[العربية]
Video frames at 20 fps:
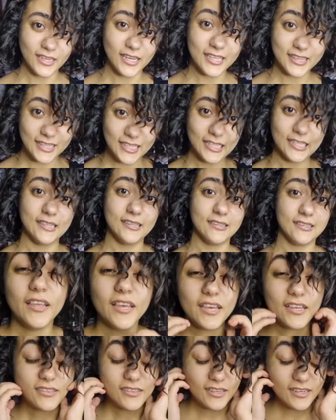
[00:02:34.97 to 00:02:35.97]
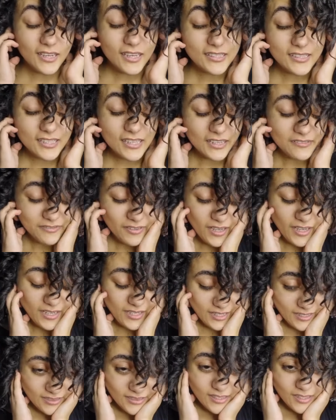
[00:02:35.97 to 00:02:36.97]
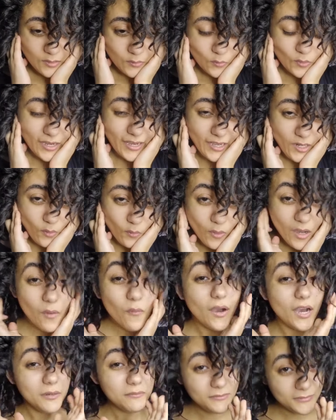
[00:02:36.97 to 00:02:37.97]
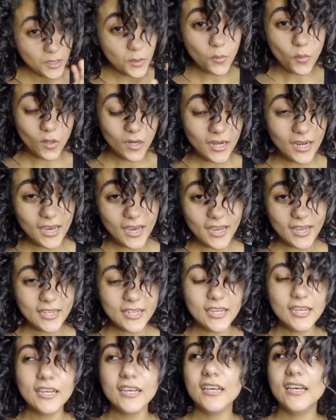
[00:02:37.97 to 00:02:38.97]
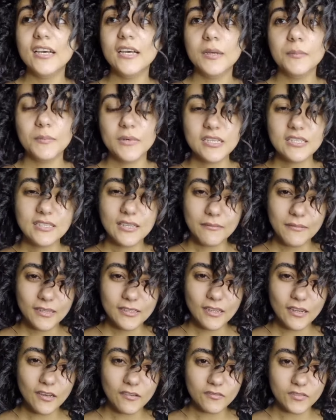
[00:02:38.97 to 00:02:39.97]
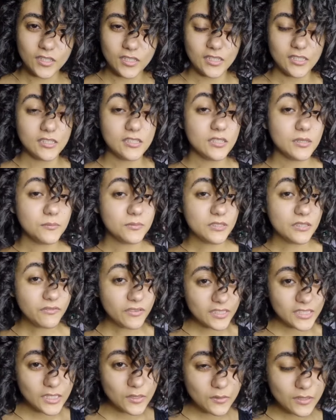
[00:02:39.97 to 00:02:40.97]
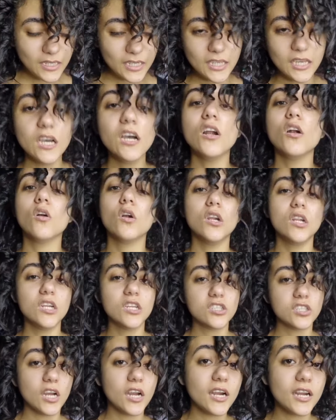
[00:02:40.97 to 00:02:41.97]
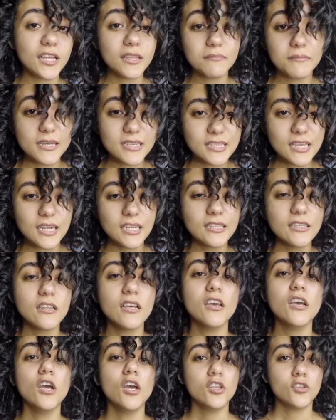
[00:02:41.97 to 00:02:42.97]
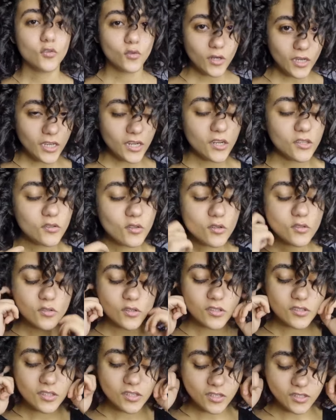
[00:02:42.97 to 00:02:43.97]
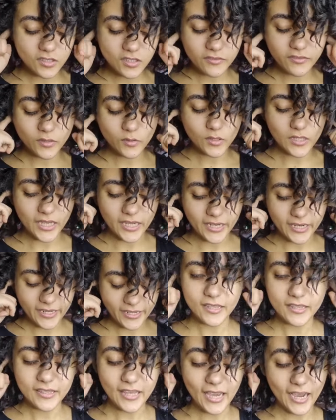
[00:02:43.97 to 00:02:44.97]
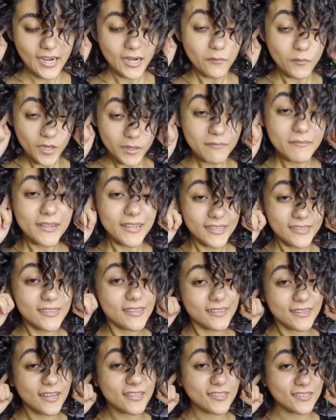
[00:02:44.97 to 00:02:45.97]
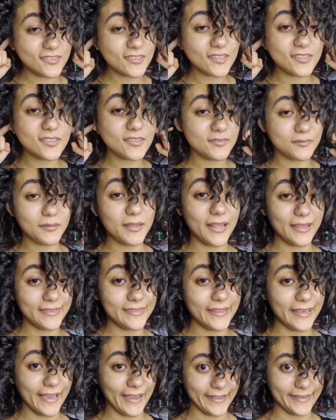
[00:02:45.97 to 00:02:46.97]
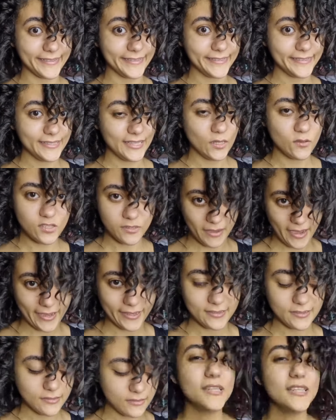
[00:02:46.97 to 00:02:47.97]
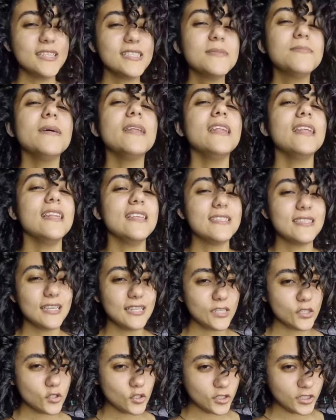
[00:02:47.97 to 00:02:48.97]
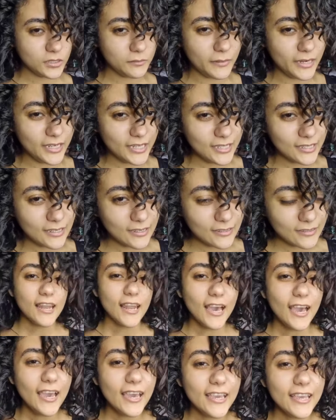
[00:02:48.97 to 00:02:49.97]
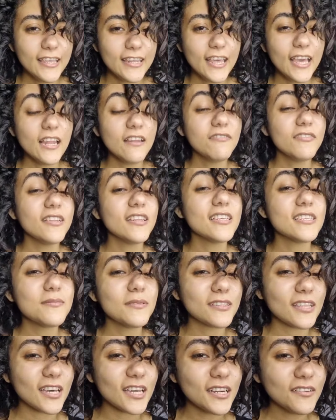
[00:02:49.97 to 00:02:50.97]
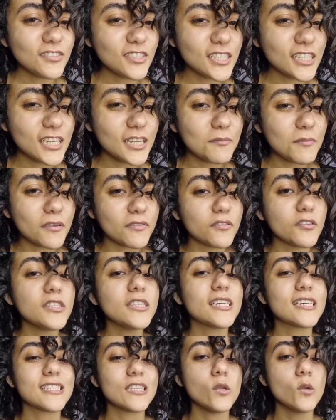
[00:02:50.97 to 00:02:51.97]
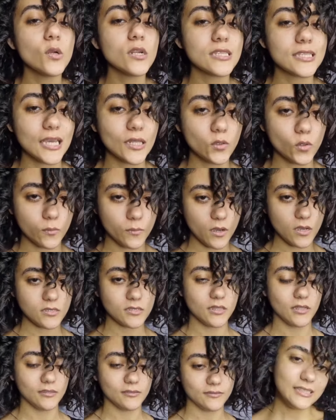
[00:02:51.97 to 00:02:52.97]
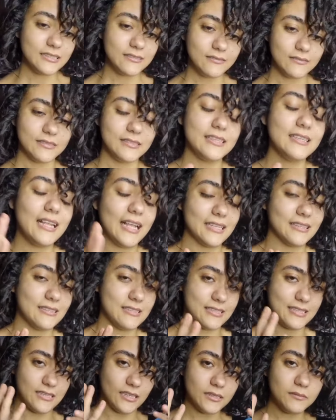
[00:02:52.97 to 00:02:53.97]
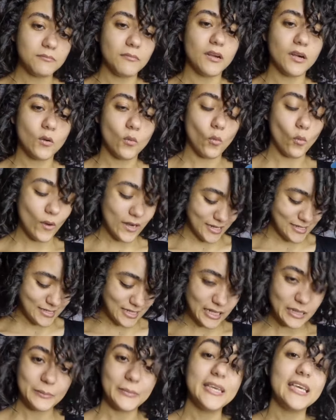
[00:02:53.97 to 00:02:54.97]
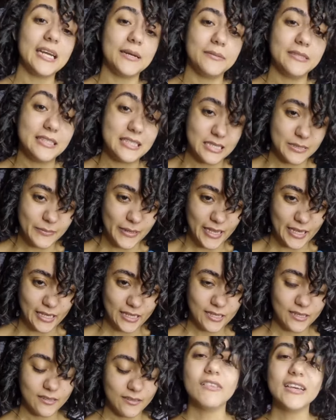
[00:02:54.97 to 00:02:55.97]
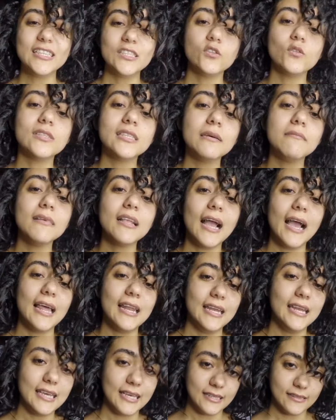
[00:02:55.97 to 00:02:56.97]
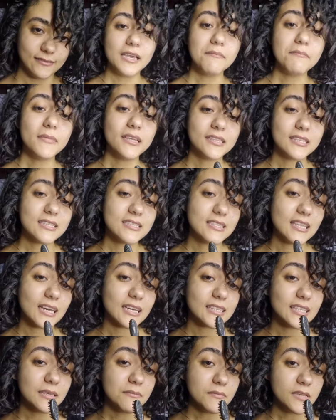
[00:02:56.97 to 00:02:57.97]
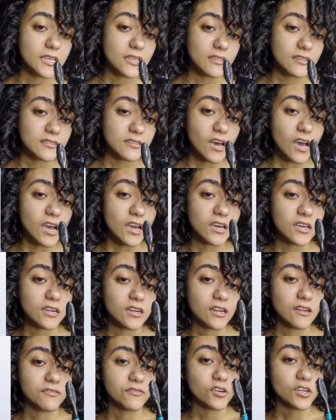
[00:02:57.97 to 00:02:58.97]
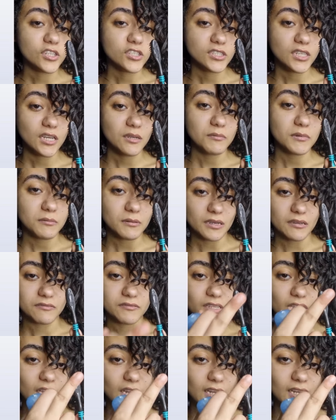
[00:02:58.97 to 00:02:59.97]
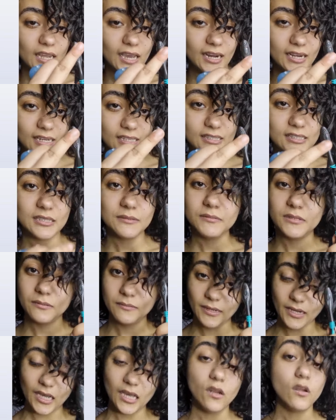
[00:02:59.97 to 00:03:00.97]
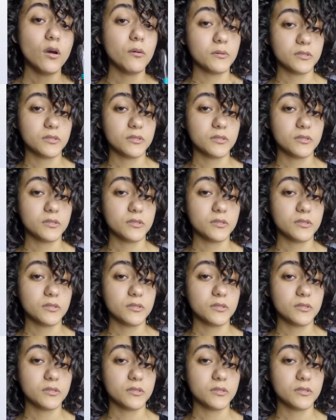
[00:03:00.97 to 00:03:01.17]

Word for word: الاثنين هي الطريقه دي نافعه جدا وحلوه وامنه وكل حاجه بس طبعا الافضل ان يعني بصفه دوريه كل شهرين مثلا تروحي للدكتور تنضفي ودانك يعني دي حاجه مهمه جدا انها تتنضف بجد يعني لو سمحت بالنسبة للسان يا أختي مارينا الحق ينقال في ناس ما تعرفش إن المفروض يغسلوا لسانهم أصلا دي كانت صدمة وكسة كبيرة بالنسبة لي فأنت قدامك حلين يا إما تستخدمي ظهر الفرشة بيبقى فيها الحاجات دي بتبقى حلوة